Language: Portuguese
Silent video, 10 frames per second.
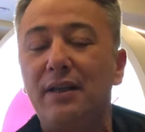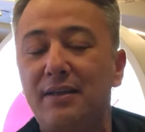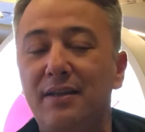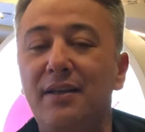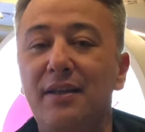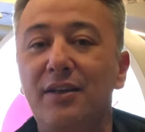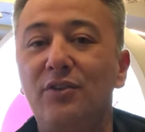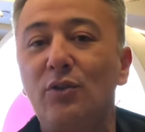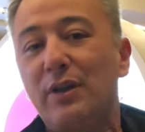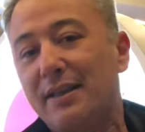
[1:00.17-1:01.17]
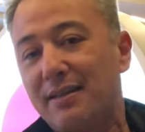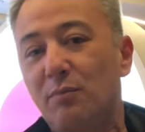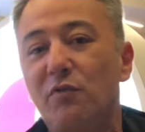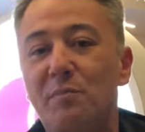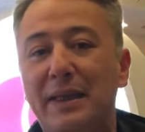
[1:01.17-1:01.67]
da, de toda essa
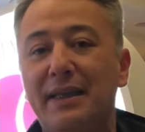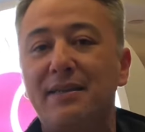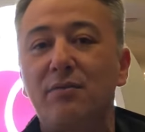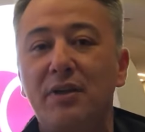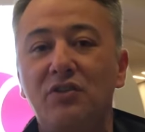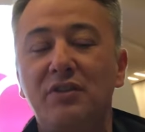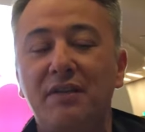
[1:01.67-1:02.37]
movimentação que a gente